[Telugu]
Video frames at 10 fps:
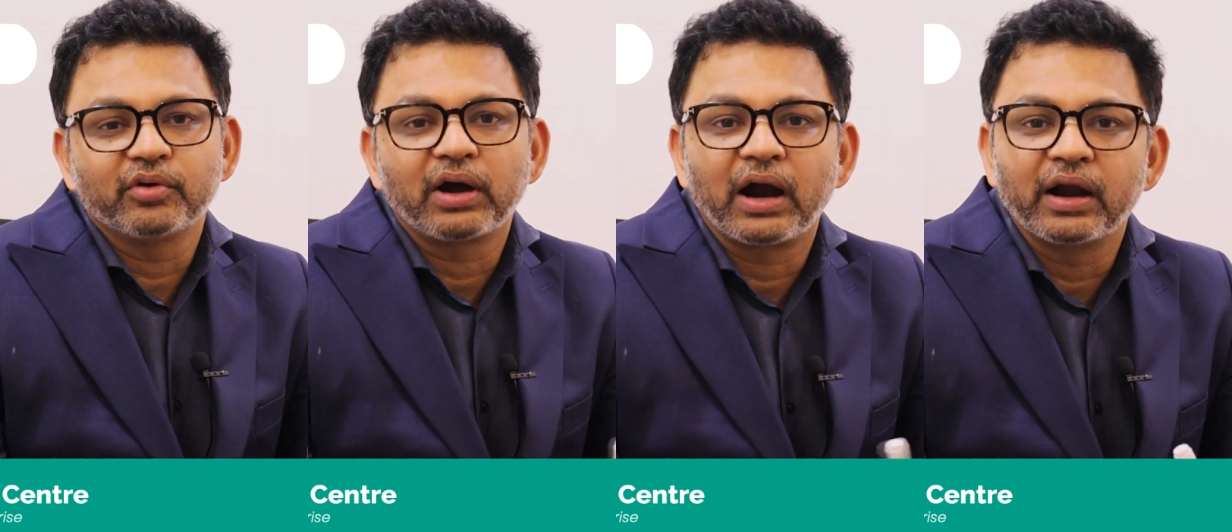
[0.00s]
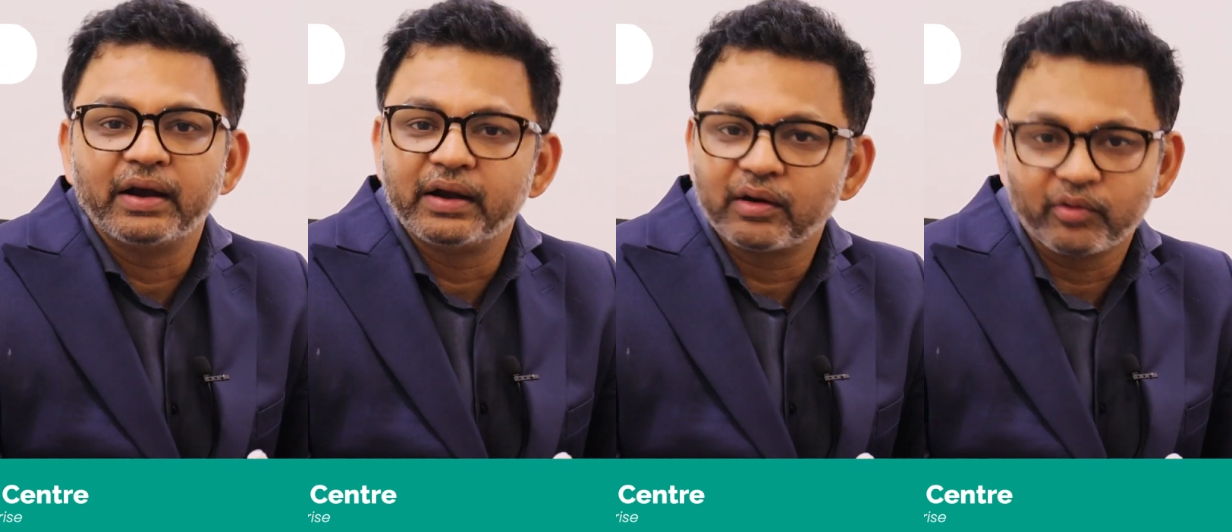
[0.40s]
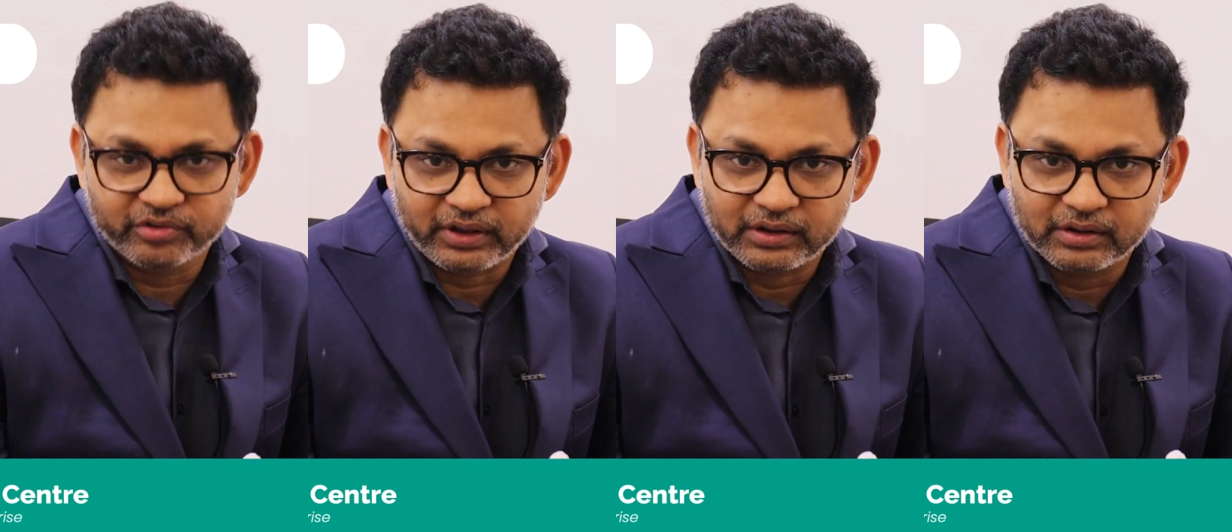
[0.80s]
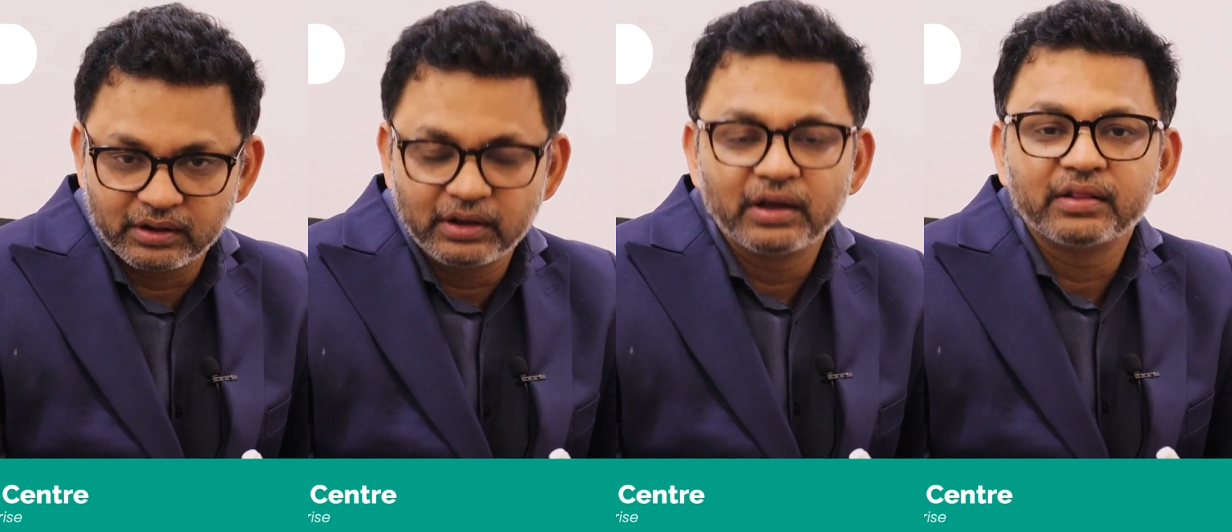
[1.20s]
కాళ్ళ నిండా వస్తాయి
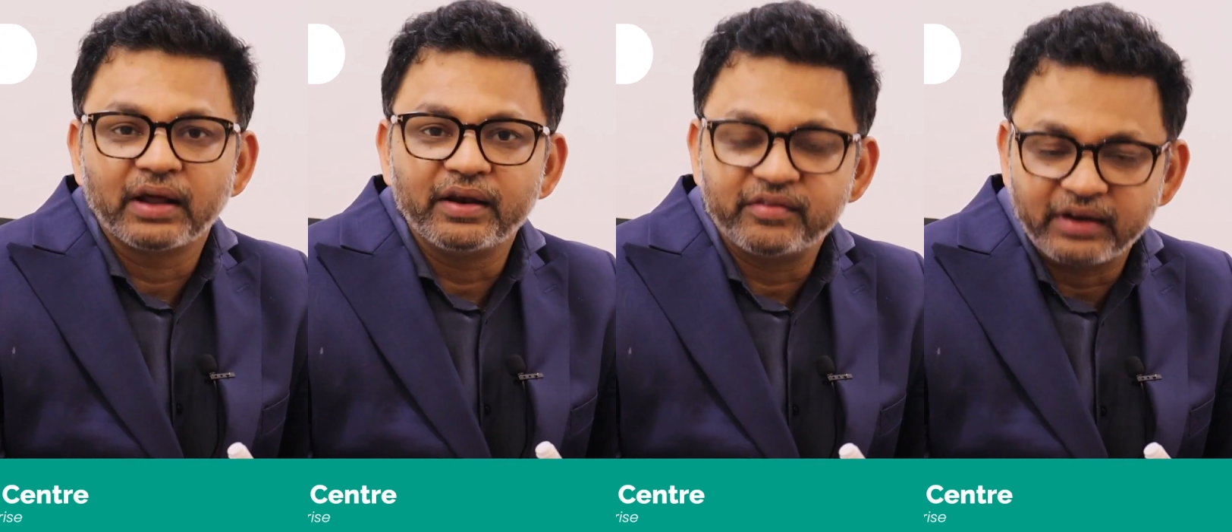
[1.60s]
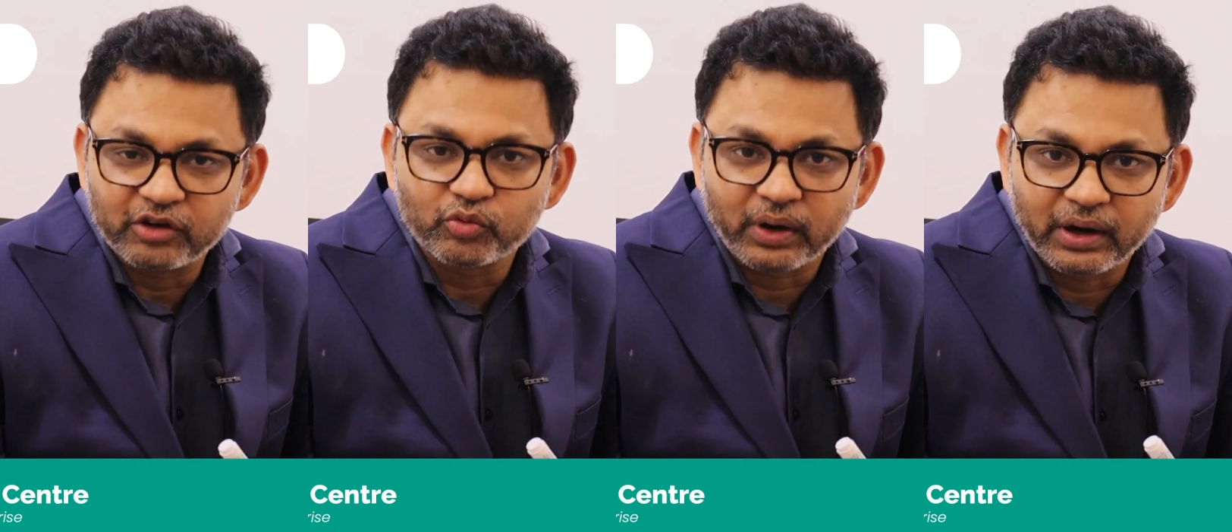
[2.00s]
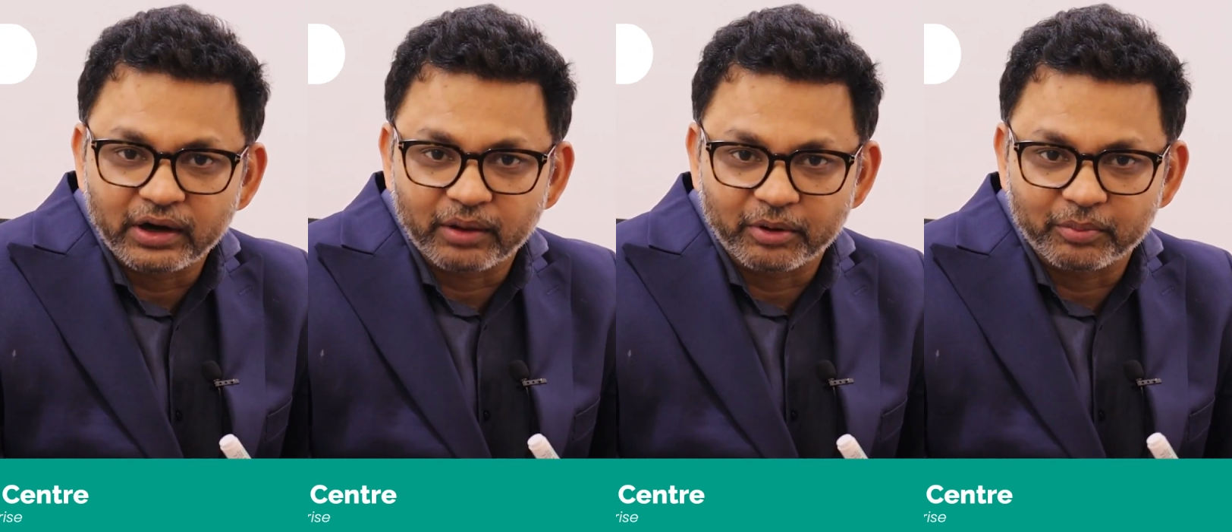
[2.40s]
దాన్ని స్టేజ్ వన్ అంటాం